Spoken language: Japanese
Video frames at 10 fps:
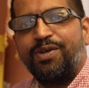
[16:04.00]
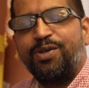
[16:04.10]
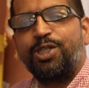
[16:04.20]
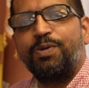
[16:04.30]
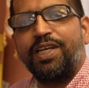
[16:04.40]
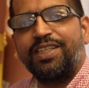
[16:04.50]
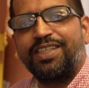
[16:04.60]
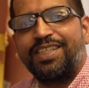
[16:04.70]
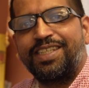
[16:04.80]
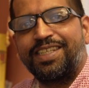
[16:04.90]
乙女座で
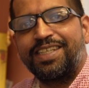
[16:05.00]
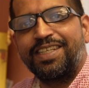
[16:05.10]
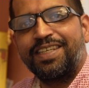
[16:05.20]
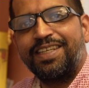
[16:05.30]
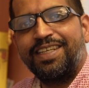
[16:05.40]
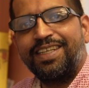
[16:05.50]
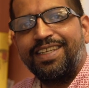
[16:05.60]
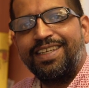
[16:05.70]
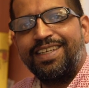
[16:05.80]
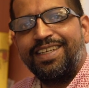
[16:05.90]
す。
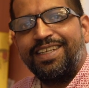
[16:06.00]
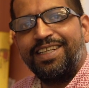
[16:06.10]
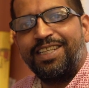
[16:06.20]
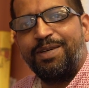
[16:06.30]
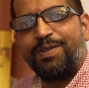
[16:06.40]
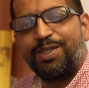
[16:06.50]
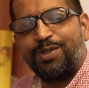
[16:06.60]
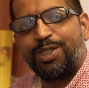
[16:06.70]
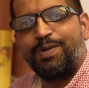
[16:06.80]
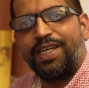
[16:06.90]
でもその
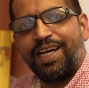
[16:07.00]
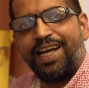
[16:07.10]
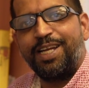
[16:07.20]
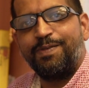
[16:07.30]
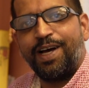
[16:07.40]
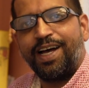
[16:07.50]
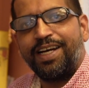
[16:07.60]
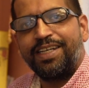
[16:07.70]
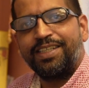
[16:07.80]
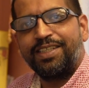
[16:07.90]
乙女座が
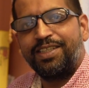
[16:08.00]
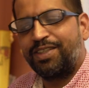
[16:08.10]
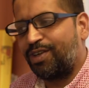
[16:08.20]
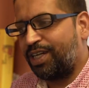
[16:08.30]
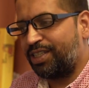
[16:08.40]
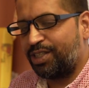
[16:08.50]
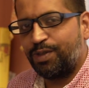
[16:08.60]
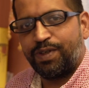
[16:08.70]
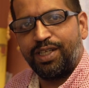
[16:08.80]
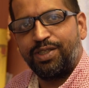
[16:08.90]
今いくらそうい
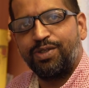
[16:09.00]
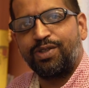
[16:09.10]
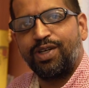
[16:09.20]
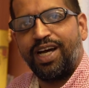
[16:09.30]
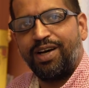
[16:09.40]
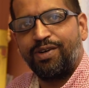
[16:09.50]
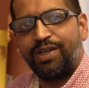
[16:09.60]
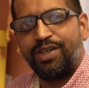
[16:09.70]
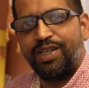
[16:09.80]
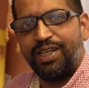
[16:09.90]
うふうな状況が他
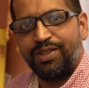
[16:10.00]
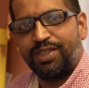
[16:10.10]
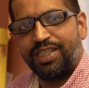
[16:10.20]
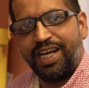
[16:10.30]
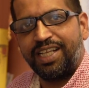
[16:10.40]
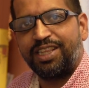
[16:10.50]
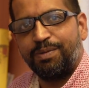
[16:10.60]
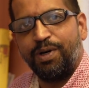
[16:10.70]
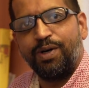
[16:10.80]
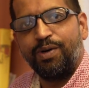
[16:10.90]
のね星にあって
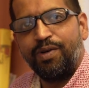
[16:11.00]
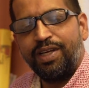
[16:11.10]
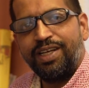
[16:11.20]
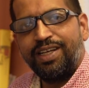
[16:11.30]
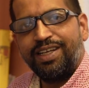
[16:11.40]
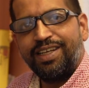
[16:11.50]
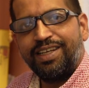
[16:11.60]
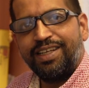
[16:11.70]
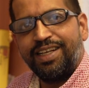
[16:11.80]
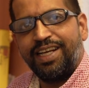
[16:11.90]
も
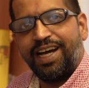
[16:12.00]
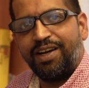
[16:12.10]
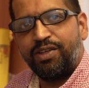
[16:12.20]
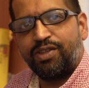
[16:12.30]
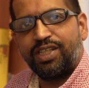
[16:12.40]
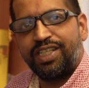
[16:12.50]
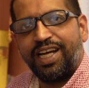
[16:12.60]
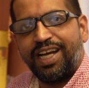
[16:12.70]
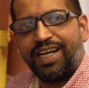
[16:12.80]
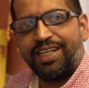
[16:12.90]
ね、あの人たち
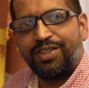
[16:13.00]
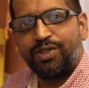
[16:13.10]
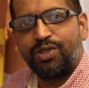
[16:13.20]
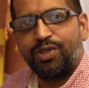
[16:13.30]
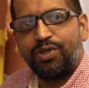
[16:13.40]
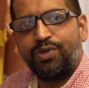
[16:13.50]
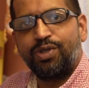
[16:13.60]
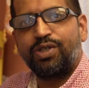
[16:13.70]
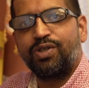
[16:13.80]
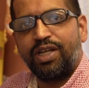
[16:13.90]
がちょっと
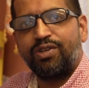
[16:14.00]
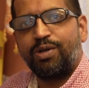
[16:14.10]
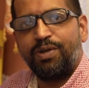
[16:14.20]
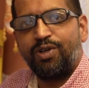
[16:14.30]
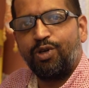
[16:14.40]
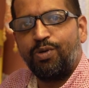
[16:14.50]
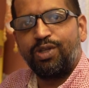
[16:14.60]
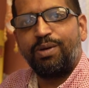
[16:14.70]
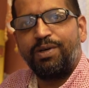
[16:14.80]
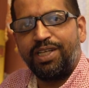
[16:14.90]
大きくなるために伸びる
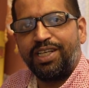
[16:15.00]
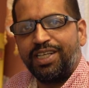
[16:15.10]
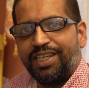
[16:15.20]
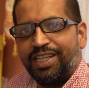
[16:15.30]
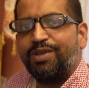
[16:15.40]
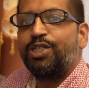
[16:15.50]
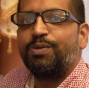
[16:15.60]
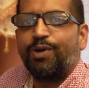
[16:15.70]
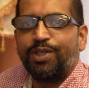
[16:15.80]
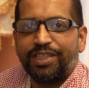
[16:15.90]
ためにいい
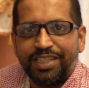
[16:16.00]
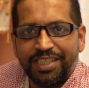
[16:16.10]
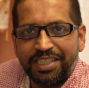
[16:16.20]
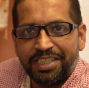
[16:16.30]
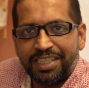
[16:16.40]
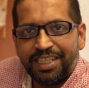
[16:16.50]
星回りです。